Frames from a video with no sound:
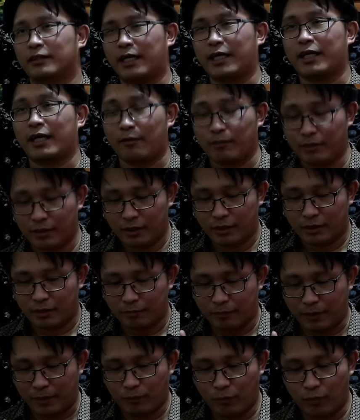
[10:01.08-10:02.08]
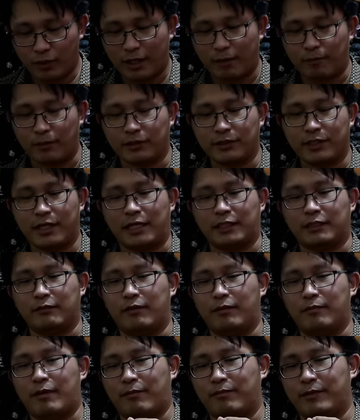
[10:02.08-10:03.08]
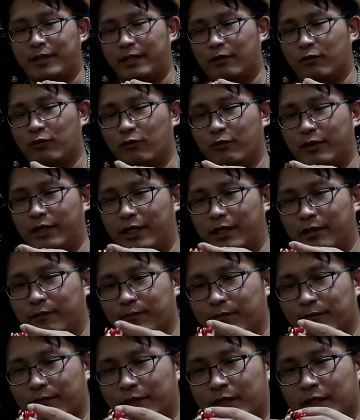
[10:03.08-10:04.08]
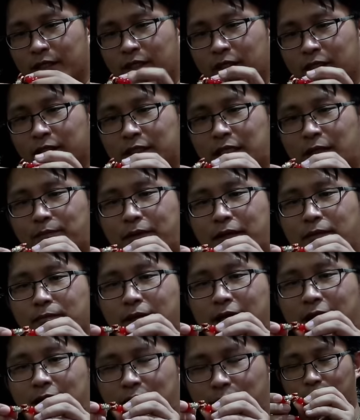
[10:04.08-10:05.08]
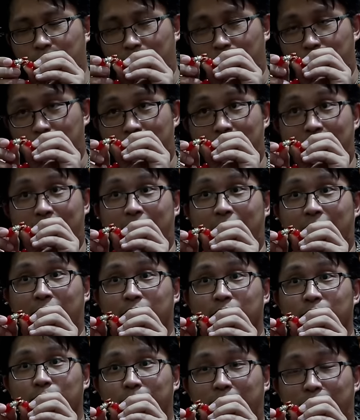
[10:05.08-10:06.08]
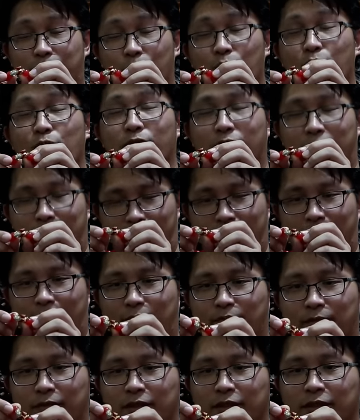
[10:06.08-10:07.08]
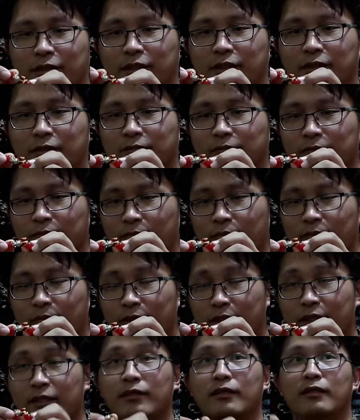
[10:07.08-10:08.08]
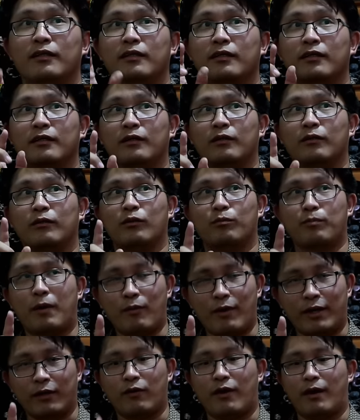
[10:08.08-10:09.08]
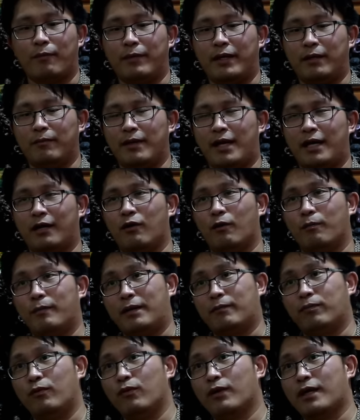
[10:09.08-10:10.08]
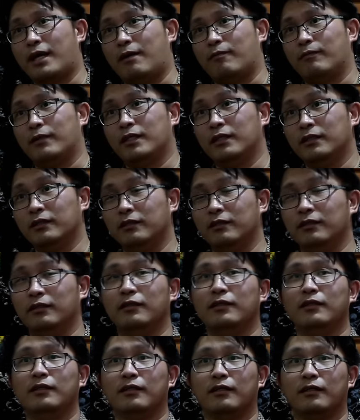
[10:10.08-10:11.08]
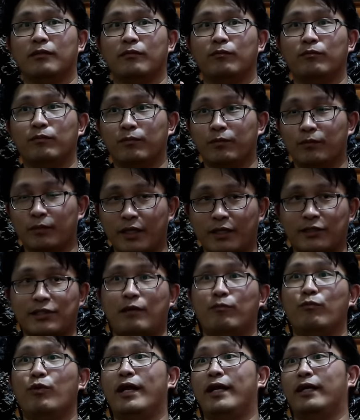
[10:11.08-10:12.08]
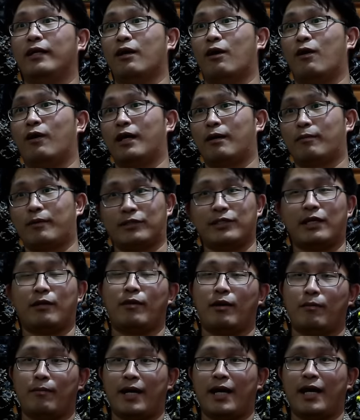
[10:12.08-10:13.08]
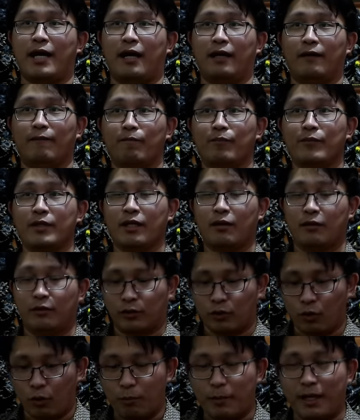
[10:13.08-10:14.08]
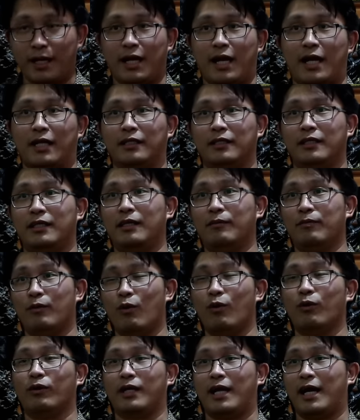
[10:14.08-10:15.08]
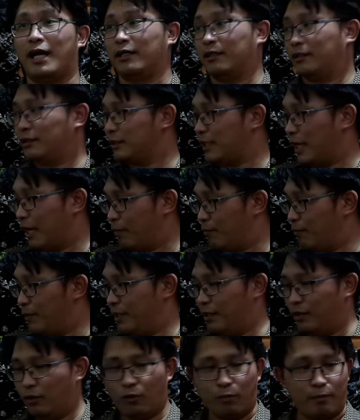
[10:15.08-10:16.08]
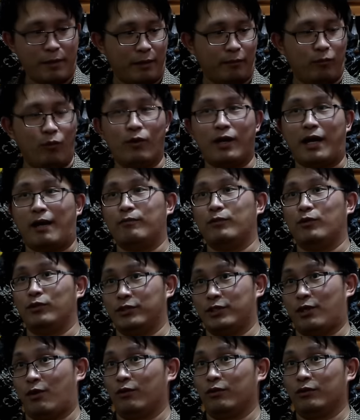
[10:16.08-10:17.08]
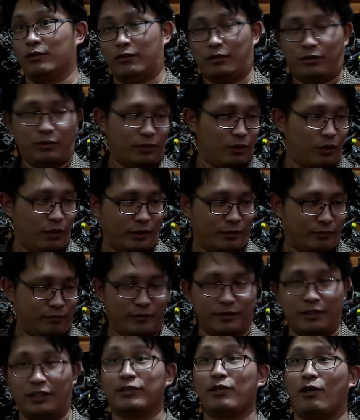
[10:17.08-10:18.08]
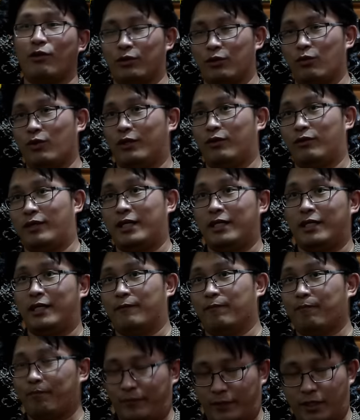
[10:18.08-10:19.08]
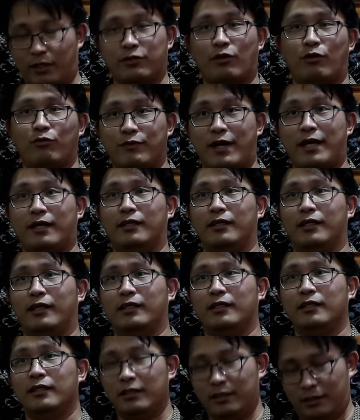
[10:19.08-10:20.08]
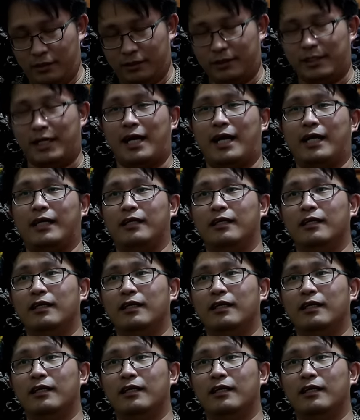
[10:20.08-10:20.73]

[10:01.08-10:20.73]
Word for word: ใช่ครับ แมงผู้คำลักษณะจะเป็นแบบนี้คุณวีจะเป็นเหมือนมแมลงแมงผู้นั่นแหละครับครับ ประวัติความเป็นมาของแมงผู้คำคือกษัตริย์บุเรงนองครับกษัตริย์พม่าครับตรงบัลลังที่พระองค์นั่งจะมีรูปแมงผู้คำอยู่สองตน จะสองตัวตรงนี้สองฝั่งของบัลลังใช่